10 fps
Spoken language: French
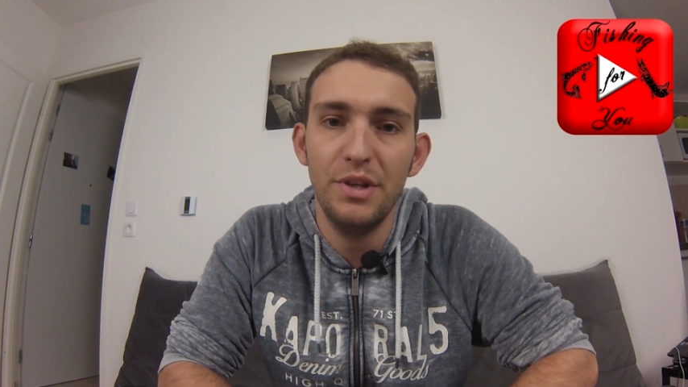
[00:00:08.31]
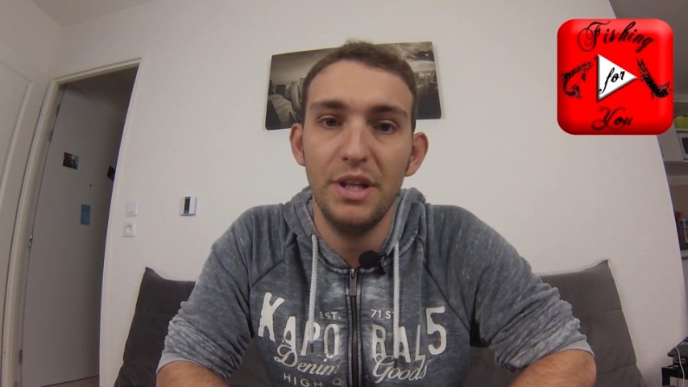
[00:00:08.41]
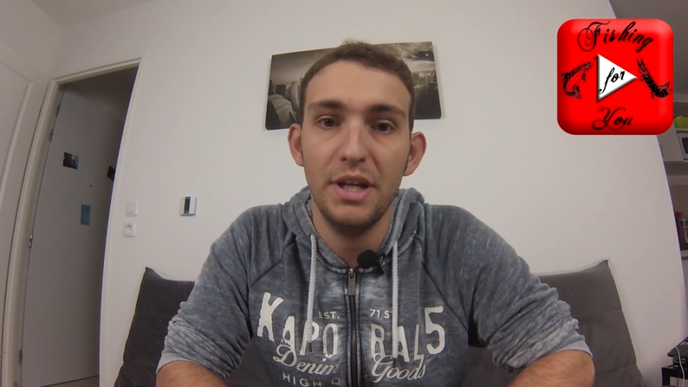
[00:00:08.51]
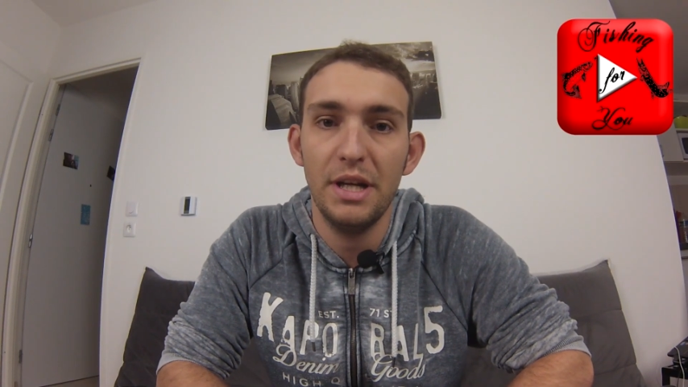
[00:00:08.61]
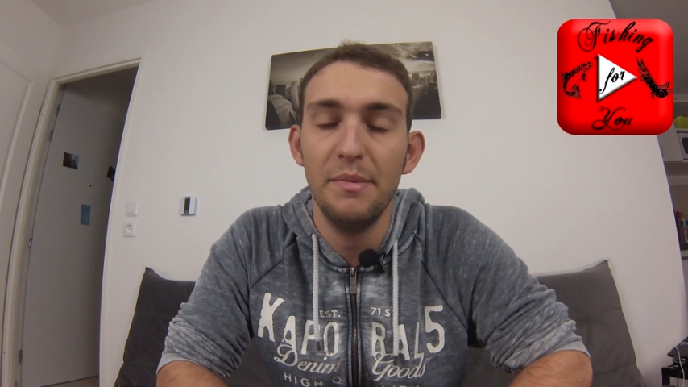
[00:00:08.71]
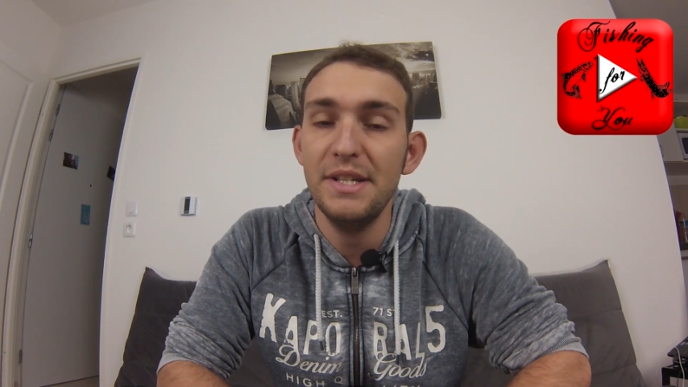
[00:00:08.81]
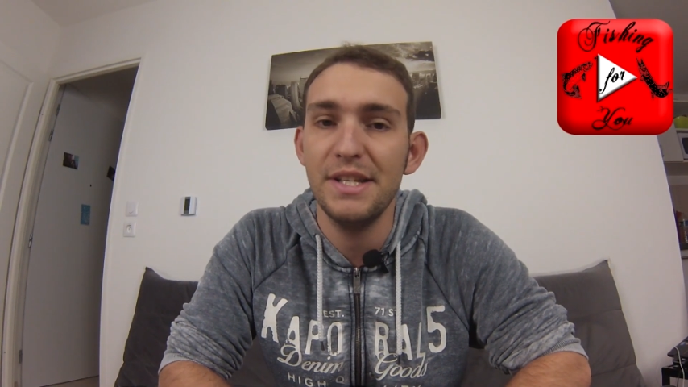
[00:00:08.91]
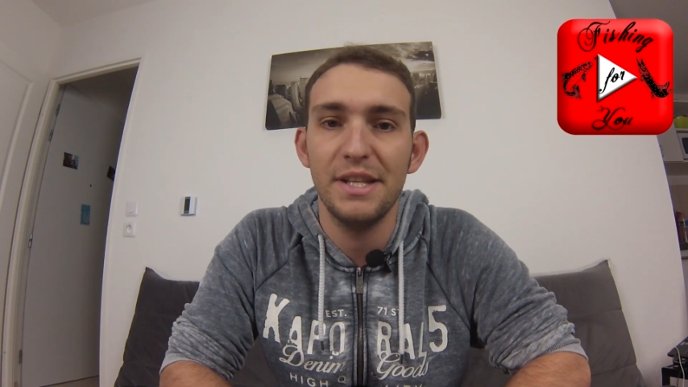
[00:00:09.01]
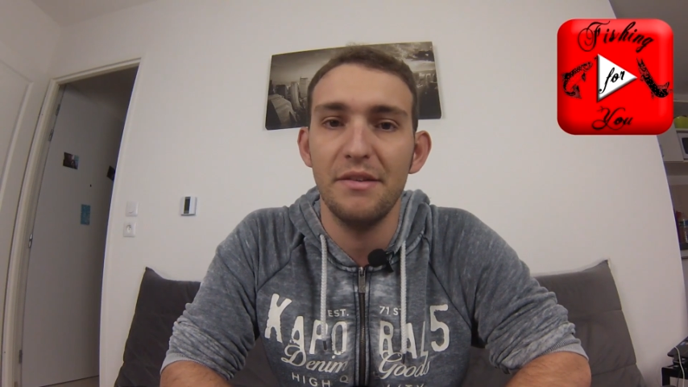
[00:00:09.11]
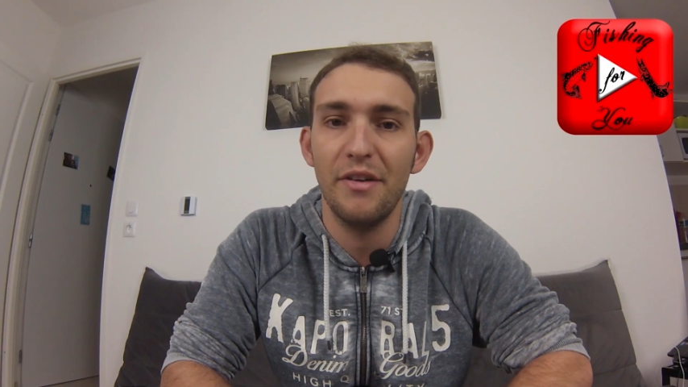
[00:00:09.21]
qui à la base
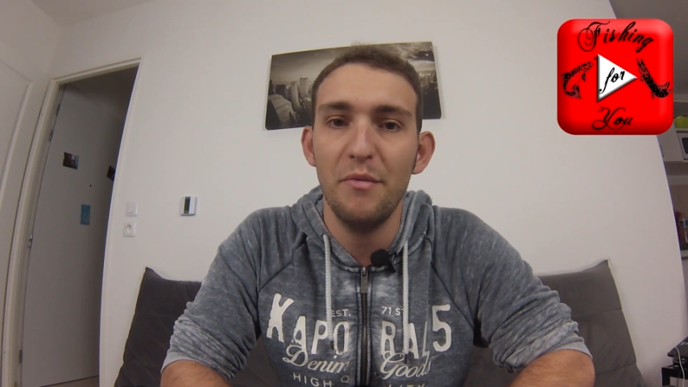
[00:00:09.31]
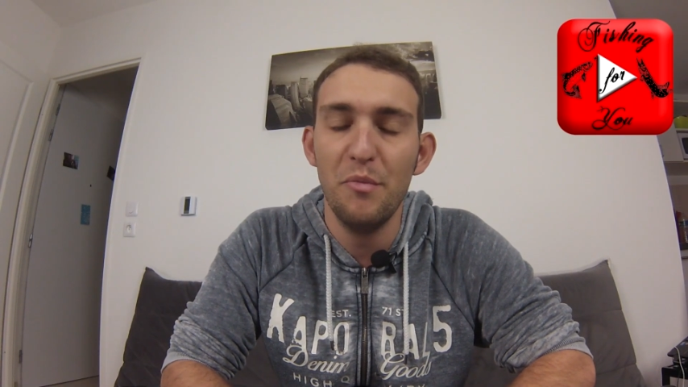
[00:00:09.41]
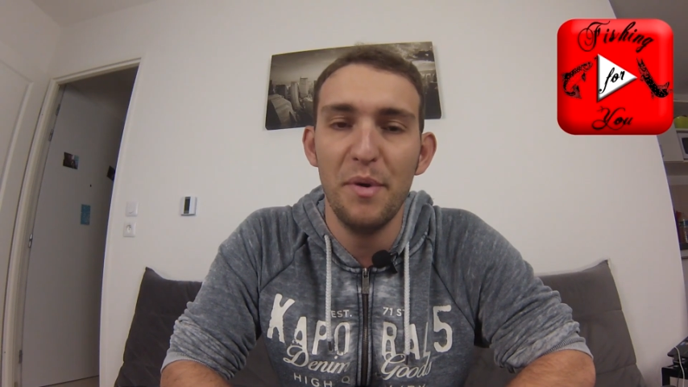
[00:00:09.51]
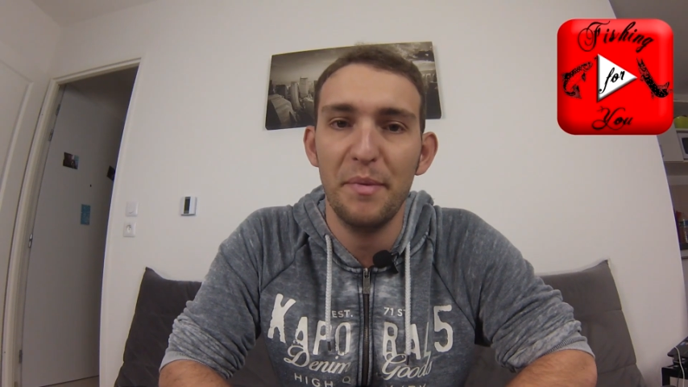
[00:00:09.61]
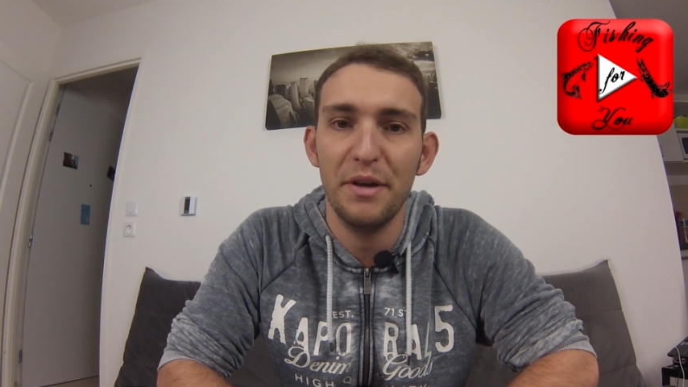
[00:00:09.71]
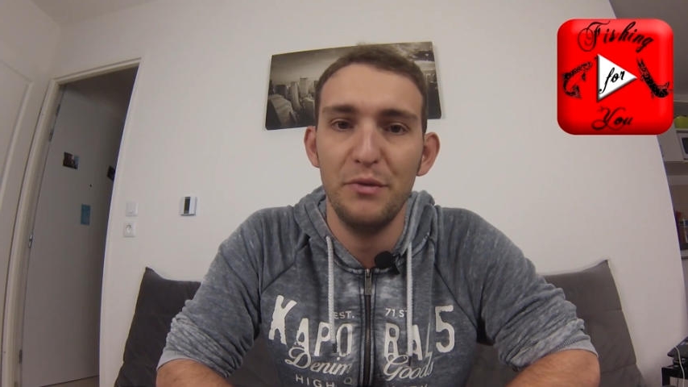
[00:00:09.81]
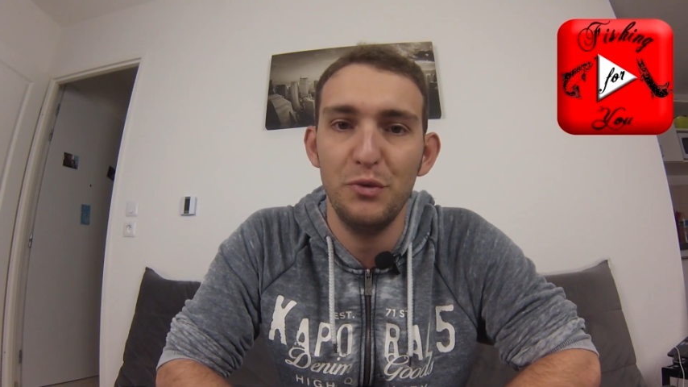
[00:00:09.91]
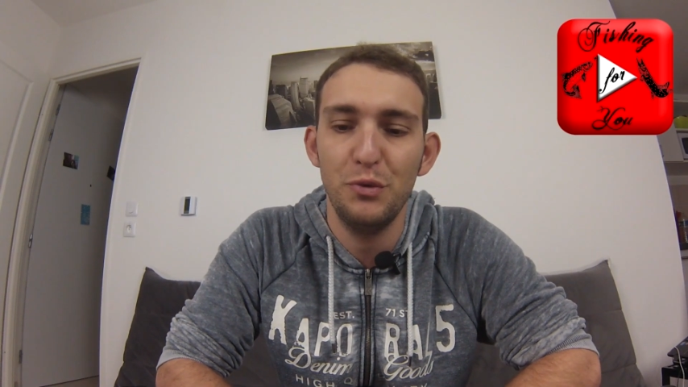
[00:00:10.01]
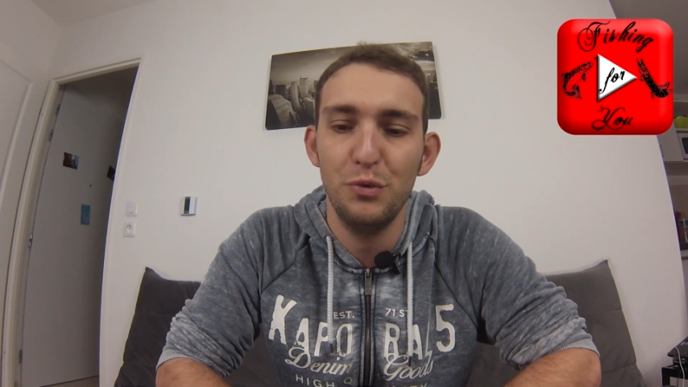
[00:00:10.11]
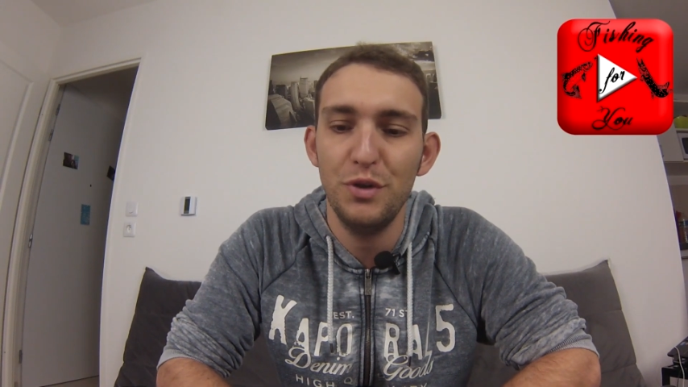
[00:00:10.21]
n'était vraiment pas prévue du tout,